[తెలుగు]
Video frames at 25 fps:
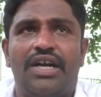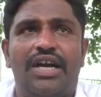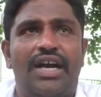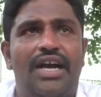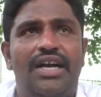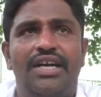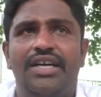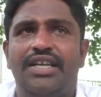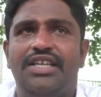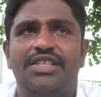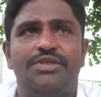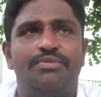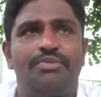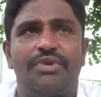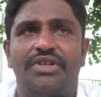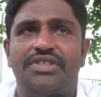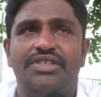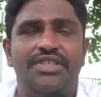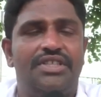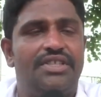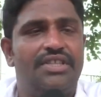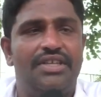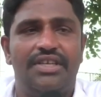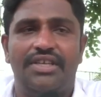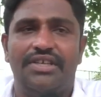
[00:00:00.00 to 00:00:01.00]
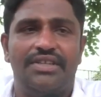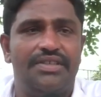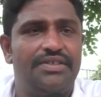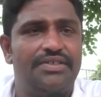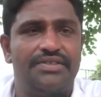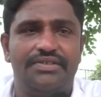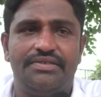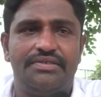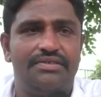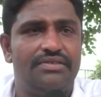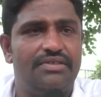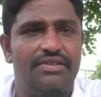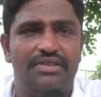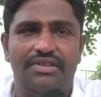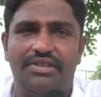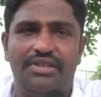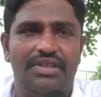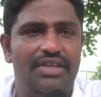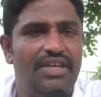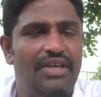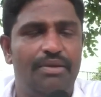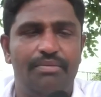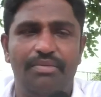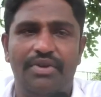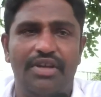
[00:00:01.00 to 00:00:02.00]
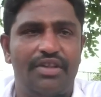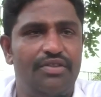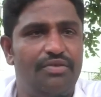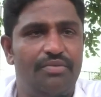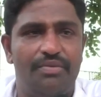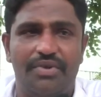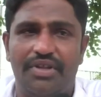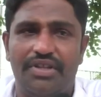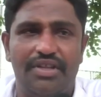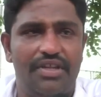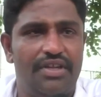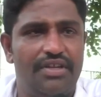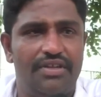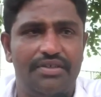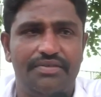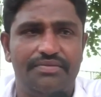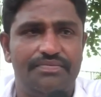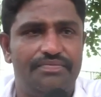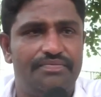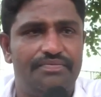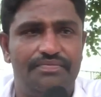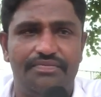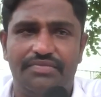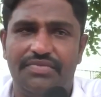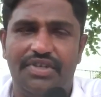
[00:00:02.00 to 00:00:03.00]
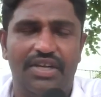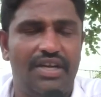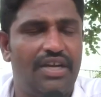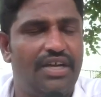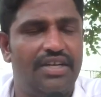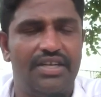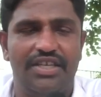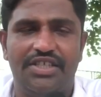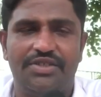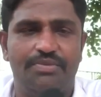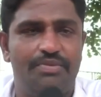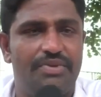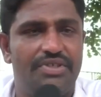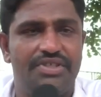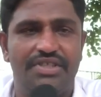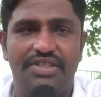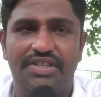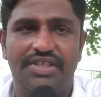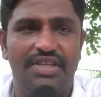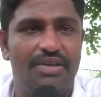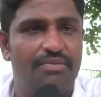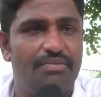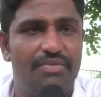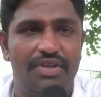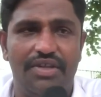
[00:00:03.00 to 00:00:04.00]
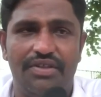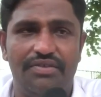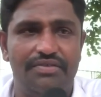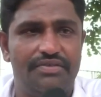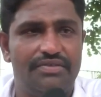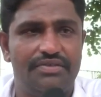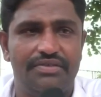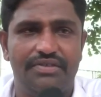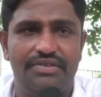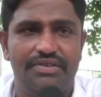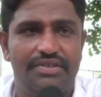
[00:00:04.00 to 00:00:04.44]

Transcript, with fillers: కాంగ్రెస్ పరిస్థితి ఏం లేదు బ్రదర్ కాంగ్రెస్ పరిస్థితి ఏం లేదు